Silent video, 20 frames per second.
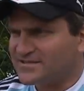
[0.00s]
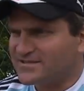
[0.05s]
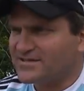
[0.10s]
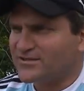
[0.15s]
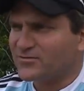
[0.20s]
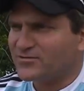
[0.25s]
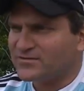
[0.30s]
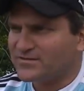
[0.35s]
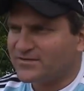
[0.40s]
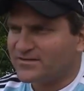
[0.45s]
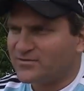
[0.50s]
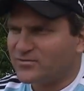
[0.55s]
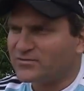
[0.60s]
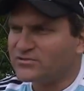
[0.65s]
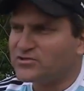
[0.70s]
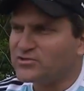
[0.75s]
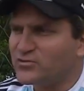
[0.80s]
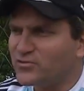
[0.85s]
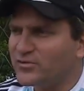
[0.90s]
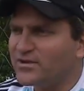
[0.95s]
se
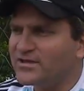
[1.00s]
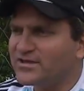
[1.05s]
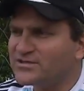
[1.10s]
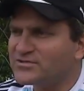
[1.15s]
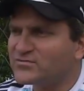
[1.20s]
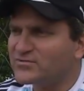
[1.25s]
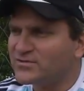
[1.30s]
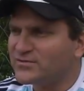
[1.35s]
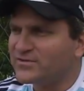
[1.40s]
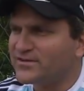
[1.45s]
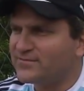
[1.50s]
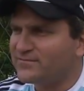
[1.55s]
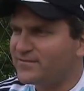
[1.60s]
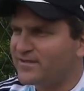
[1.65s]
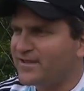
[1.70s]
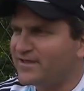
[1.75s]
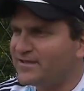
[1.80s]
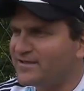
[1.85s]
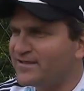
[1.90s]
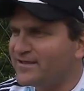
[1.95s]
continue isso ano que
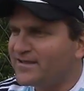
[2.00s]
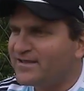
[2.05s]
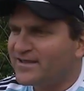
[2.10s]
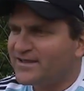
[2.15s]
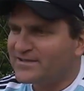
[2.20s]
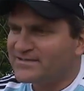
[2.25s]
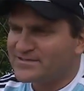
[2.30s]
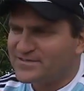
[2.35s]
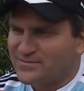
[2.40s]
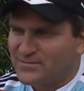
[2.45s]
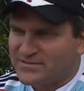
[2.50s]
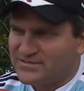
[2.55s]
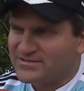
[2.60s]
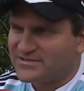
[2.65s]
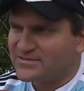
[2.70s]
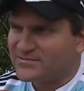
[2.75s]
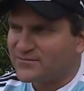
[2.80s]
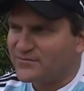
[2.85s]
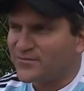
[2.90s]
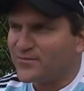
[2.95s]
vem e se
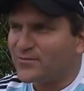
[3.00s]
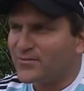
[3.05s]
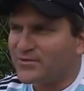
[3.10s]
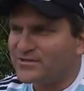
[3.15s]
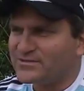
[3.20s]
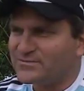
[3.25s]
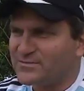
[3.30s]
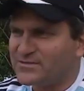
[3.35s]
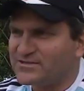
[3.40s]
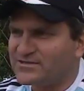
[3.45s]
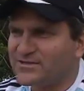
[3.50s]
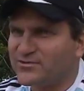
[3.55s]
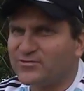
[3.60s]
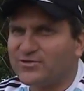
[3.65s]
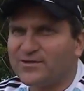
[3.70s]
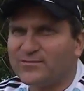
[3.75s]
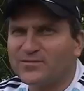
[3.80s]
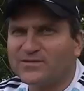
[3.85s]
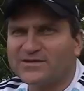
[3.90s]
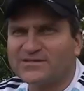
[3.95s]
preciso for pode pedir a
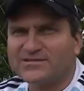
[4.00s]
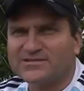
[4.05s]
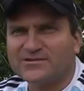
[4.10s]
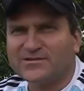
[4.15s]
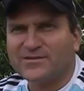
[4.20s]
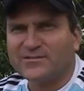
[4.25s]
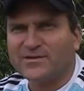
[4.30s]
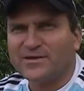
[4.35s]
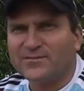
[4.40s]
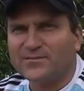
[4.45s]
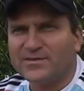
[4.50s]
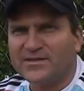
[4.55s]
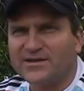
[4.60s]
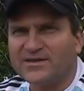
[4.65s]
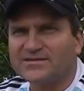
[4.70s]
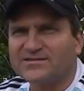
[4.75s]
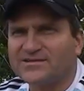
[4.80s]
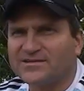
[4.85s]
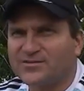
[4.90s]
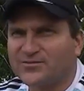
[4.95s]
colaboração da minha
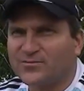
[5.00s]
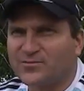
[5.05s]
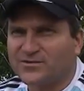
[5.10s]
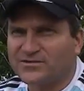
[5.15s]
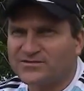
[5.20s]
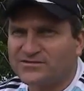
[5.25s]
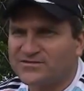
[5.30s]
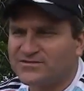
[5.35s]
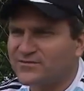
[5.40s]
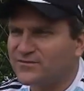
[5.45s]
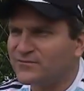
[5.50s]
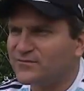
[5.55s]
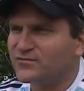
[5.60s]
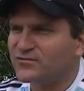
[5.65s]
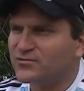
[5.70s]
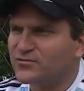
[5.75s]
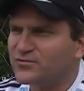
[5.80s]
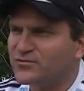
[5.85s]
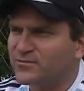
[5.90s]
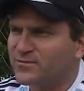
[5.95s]
empresa que eu possa ser um
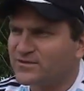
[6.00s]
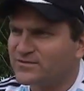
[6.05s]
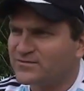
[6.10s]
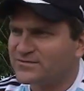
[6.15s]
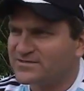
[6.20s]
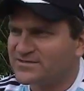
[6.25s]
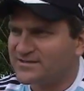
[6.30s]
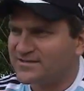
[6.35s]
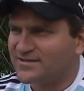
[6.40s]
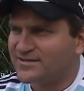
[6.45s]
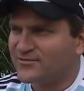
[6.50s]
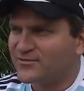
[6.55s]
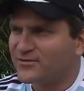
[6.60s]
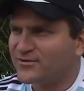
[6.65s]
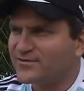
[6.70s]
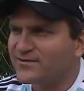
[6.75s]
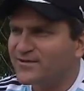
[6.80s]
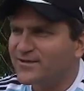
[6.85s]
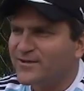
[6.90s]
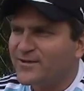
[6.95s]
futuro
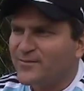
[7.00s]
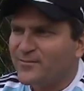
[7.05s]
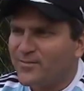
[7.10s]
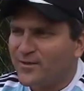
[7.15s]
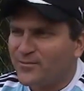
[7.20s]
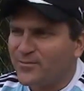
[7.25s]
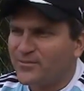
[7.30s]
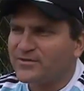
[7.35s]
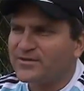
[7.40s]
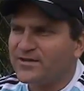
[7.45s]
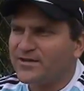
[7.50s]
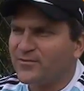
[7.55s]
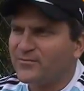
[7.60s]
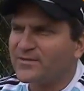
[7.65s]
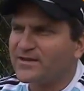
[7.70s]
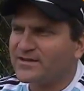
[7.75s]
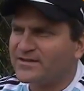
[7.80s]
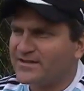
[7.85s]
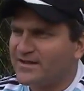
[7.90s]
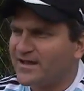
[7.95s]
patrocinador para poder
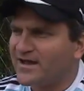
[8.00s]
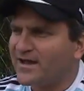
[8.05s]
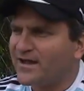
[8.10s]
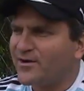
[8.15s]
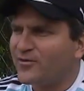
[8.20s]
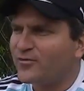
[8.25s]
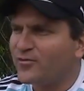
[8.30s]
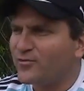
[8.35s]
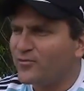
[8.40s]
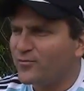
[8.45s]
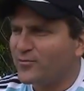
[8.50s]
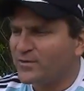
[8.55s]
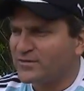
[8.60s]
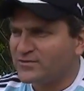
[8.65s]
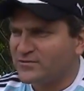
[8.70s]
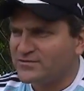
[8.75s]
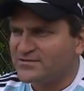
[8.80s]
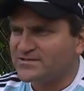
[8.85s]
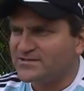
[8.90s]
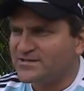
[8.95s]
aumentar o
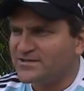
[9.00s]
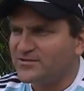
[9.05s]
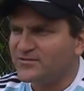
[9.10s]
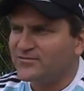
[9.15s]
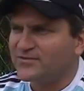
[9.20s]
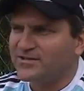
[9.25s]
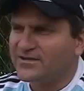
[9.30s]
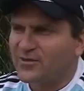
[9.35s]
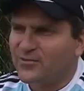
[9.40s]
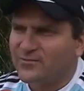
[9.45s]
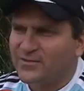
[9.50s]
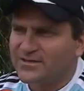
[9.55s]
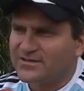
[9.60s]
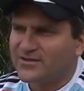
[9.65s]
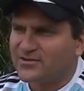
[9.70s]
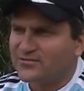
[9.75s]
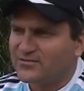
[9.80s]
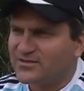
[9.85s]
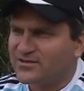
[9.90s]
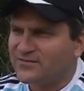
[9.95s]
patrocínio e
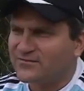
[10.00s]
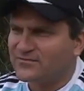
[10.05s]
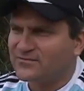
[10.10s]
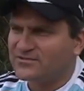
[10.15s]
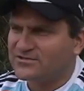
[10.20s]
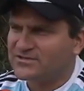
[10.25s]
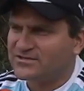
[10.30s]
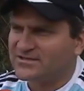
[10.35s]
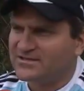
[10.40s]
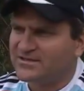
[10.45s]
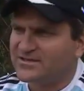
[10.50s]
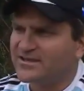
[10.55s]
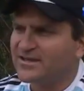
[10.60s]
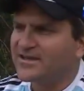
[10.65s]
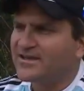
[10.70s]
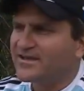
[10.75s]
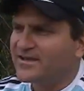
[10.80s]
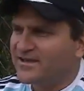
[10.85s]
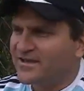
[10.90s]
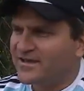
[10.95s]
aumentar o nível de
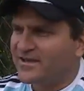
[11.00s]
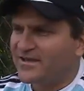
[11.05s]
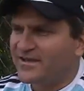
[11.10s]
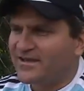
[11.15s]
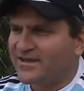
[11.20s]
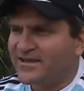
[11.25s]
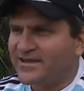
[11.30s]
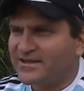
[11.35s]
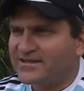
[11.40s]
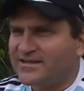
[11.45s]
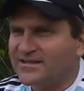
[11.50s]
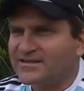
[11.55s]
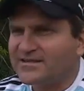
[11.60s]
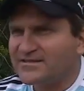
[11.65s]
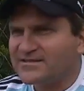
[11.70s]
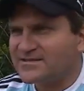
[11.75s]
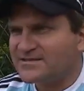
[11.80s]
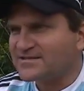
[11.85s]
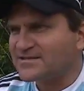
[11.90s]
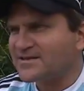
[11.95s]
é,
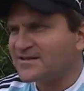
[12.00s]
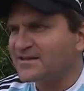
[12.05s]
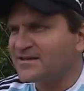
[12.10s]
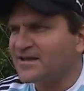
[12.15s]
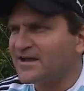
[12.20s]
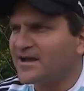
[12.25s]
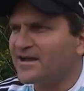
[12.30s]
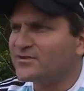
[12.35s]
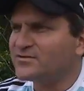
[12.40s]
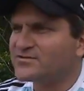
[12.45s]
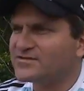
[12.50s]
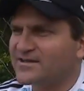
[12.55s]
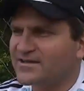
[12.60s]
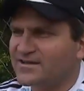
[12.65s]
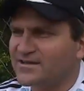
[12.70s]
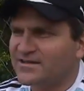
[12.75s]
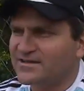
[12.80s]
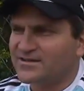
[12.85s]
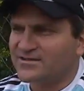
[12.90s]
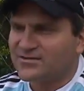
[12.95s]
tenistas ranqueados
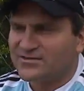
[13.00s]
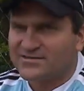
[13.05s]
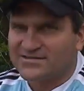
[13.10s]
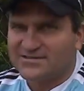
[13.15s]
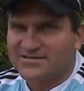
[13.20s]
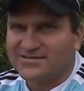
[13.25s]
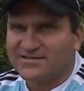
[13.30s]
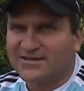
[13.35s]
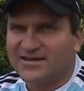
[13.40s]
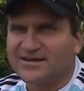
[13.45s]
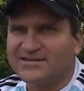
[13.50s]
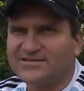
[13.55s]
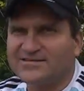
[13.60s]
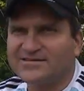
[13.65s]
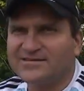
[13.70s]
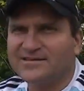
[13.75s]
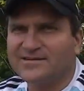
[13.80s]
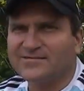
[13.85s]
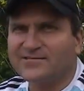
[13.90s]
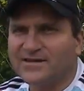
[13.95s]
aqui na nossa
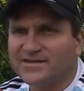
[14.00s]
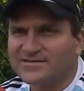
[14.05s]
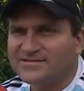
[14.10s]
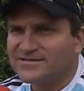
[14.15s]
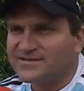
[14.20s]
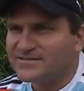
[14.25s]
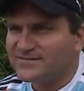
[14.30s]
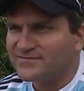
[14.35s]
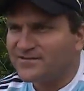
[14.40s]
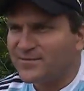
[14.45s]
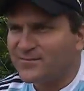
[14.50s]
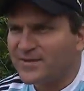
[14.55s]
cidade, que vai incentivar